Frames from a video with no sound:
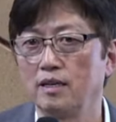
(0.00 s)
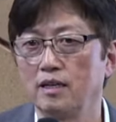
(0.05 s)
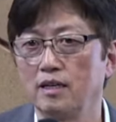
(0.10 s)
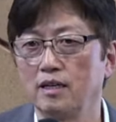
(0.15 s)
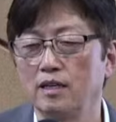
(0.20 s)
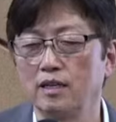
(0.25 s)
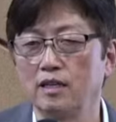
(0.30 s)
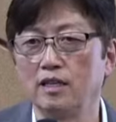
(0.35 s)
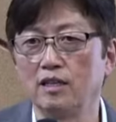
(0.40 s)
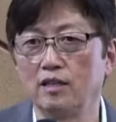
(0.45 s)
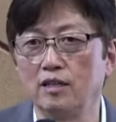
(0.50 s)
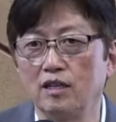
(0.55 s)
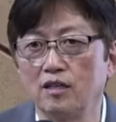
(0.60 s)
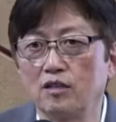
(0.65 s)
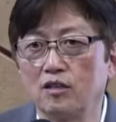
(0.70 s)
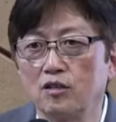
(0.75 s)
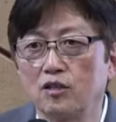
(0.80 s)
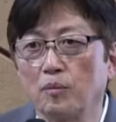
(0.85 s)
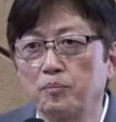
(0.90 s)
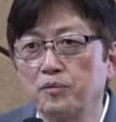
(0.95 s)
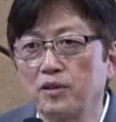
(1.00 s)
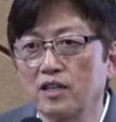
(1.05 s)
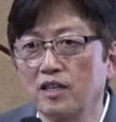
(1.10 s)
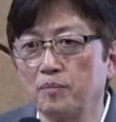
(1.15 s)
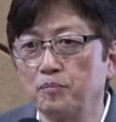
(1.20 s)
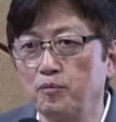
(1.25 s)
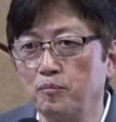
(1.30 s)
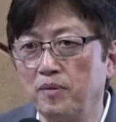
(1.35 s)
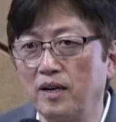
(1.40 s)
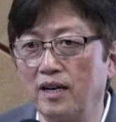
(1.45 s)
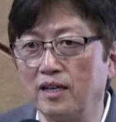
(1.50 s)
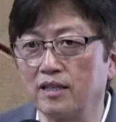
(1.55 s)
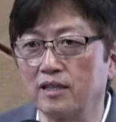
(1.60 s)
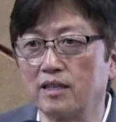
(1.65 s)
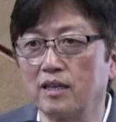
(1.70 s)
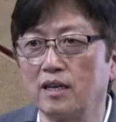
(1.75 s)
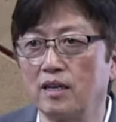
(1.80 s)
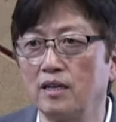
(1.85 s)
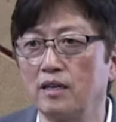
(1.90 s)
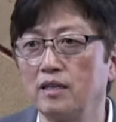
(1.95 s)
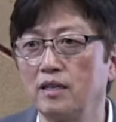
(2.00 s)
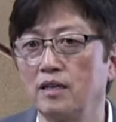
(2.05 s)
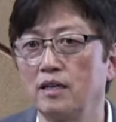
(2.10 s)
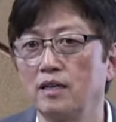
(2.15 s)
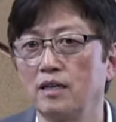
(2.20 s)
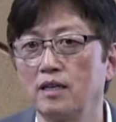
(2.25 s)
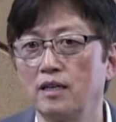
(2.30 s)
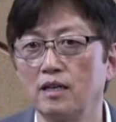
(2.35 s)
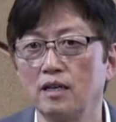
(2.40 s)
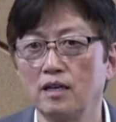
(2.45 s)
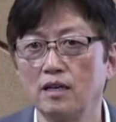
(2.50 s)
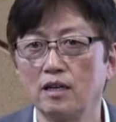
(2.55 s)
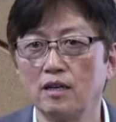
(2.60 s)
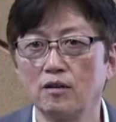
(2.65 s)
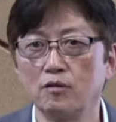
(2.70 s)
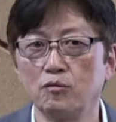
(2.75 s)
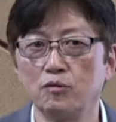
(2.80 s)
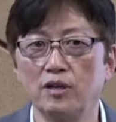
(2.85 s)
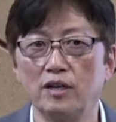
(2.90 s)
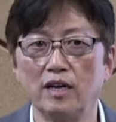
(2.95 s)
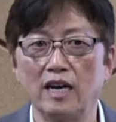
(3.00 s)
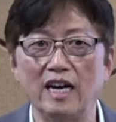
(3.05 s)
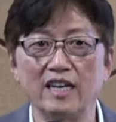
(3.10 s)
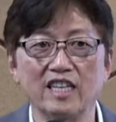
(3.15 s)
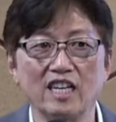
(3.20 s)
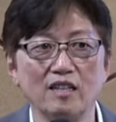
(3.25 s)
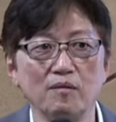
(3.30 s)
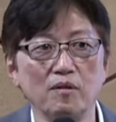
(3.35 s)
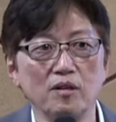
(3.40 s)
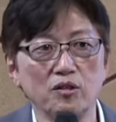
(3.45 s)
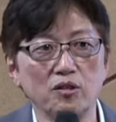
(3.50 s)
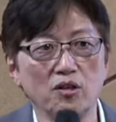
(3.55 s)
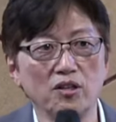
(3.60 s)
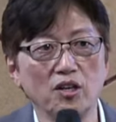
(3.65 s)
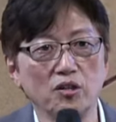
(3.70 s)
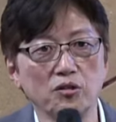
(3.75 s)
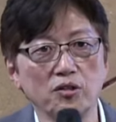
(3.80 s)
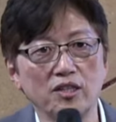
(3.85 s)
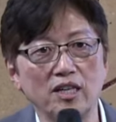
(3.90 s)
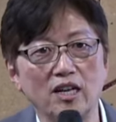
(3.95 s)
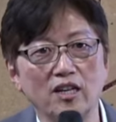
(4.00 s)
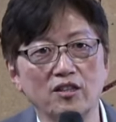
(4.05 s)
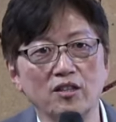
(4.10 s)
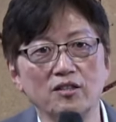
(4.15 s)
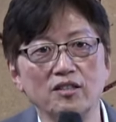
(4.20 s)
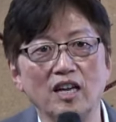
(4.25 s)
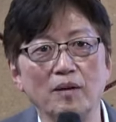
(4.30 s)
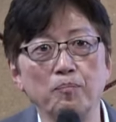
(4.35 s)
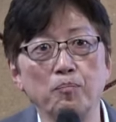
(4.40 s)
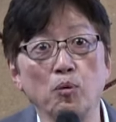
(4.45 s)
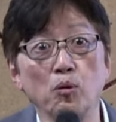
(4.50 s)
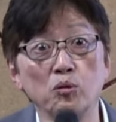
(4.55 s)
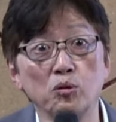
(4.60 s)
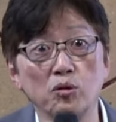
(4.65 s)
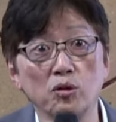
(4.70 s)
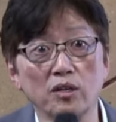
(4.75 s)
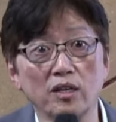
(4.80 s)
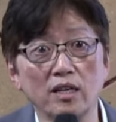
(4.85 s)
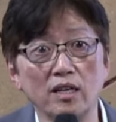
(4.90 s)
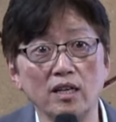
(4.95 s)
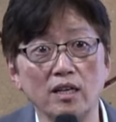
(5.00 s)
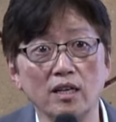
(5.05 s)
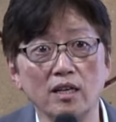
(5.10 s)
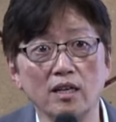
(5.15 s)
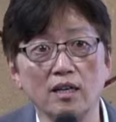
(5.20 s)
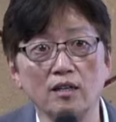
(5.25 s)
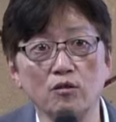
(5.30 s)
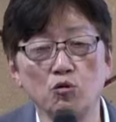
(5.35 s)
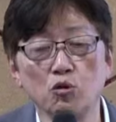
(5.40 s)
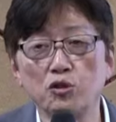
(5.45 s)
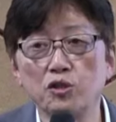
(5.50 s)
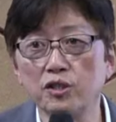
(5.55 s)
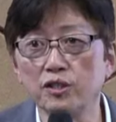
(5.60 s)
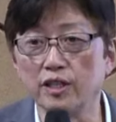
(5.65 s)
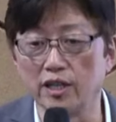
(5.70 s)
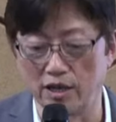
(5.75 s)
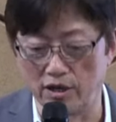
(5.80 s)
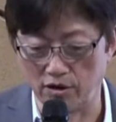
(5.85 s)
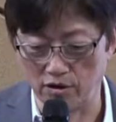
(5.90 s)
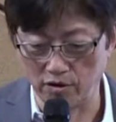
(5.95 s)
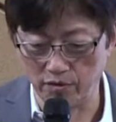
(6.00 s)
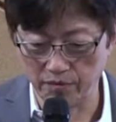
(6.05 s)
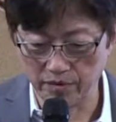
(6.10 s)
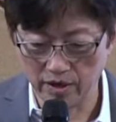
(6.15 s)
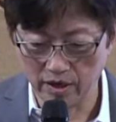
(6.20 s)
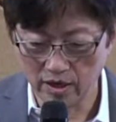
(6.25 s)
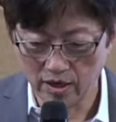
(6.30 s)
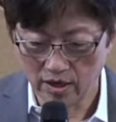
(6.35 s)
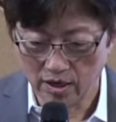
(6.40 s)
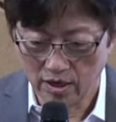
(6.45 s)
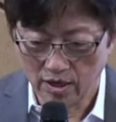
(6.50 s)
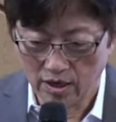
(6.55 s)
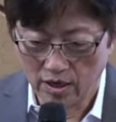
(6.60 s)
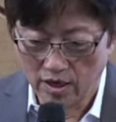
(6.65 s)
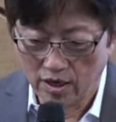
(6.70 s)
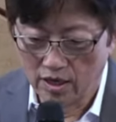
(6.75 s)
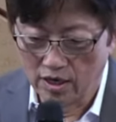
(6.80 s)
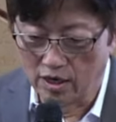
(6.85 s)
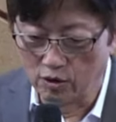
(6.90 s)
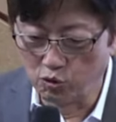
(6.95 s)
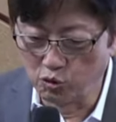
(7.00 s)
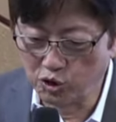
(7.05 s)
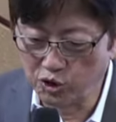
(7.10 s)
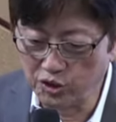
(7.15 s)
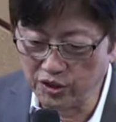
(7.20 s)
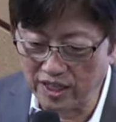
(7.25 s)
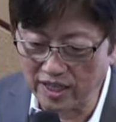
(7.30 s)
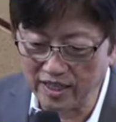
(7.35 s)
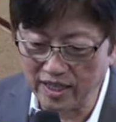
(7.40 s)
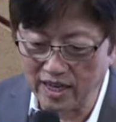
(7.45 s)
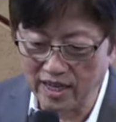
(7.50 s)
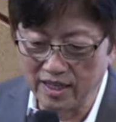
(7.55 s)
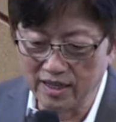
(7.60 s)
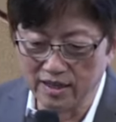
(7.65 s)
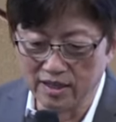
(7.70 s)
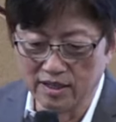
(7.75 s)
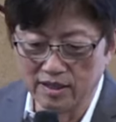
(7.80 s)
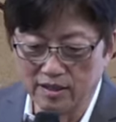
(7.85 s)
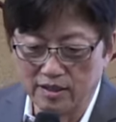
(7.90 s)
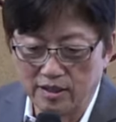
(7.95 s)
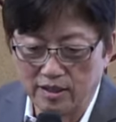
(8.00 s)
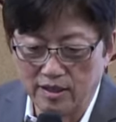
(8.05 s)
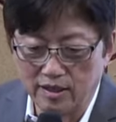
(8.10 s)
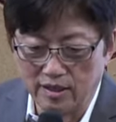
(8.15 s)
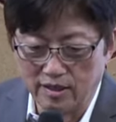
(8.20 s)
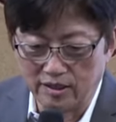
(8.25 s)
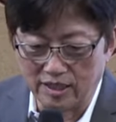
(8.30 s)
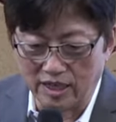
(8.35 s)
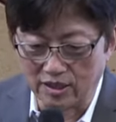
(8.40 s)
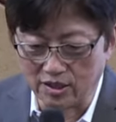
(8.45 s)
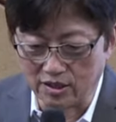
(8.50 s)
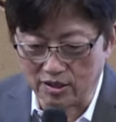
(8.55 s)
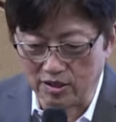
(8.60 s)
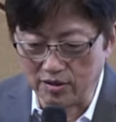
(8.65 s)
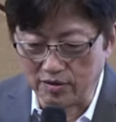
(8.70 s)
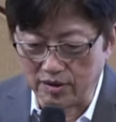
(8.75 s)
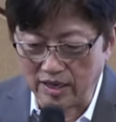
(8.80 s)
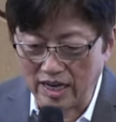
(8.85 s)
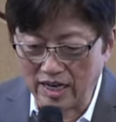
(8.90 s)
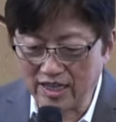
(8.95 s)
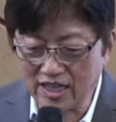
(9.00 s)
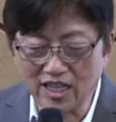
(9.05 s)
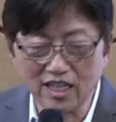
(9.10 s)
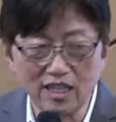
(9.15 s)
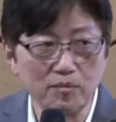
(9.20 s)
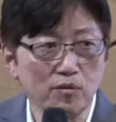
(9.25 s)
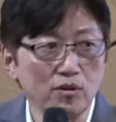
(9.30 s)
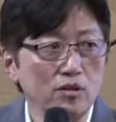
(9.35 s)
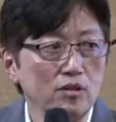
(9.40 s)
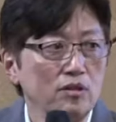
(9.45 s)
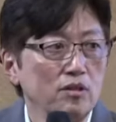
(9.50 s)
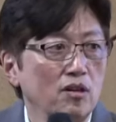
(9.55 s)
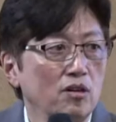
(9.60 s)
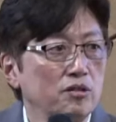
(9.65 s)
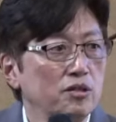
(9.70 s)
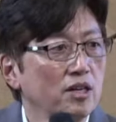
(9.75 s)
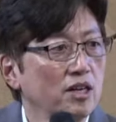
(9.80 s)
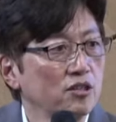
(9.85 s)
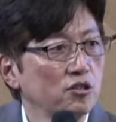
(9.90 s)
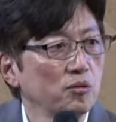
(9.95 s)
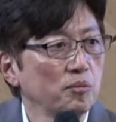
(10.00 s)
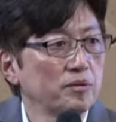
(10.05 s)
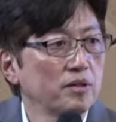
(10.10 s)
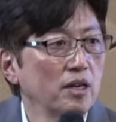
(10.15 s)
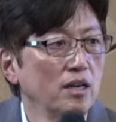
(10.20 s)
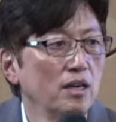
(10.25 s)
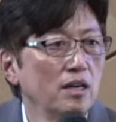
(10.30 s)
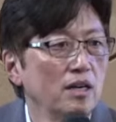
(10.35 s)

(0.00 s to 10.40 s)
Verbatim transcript: 이, 이 껍데기뿐만 아니라 우리 하나님을 떠나서 살았던 옛 본성이 육신이에요. 육신 안에 있는 자들은 하나님을 어떻게 할 수 없다?